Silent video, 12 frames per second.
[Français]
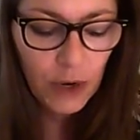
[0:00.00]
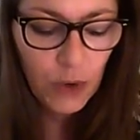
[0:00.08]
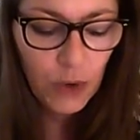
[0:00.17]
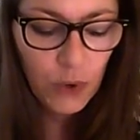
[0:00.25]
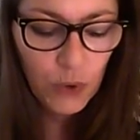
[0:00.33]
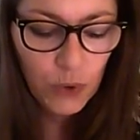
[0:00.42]

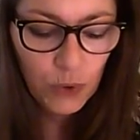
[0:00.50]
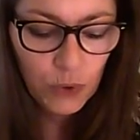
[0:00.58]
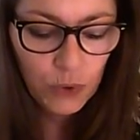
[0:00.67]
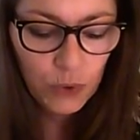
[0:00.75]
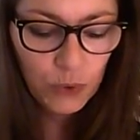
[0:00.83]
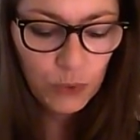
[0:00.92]

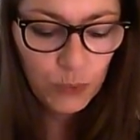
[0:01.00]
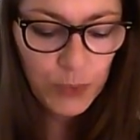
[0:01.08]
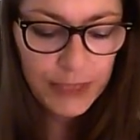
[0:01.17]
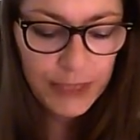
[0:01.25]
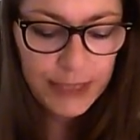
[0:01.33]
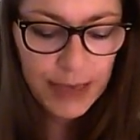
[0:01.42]
Le
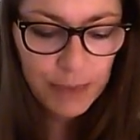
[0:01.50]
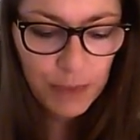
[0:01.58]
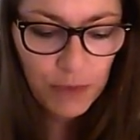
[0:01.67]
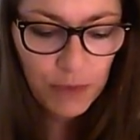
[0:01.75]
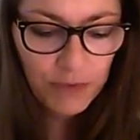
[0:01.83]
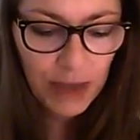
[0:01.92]

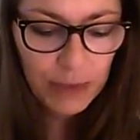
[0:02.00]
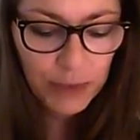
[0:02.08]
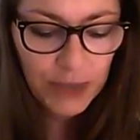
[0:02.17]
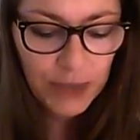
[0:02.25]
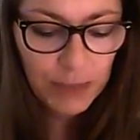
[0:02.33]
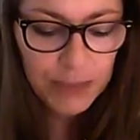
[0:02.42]
huitième
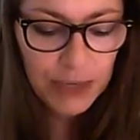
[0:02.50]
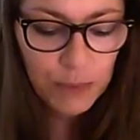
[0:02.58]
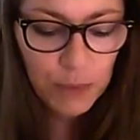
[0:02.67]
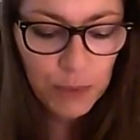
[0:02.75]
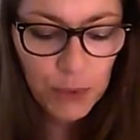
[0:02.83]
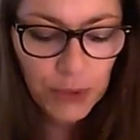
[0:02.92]
fragment d'âme
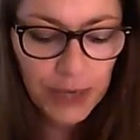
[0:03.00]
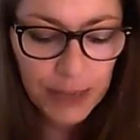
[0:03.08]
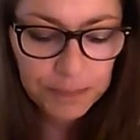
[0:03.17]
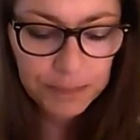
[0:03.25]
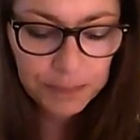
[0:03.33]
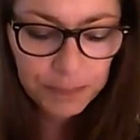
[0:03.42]
qu'il me
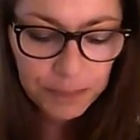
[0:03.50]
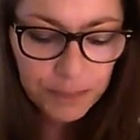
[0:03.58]
manquait,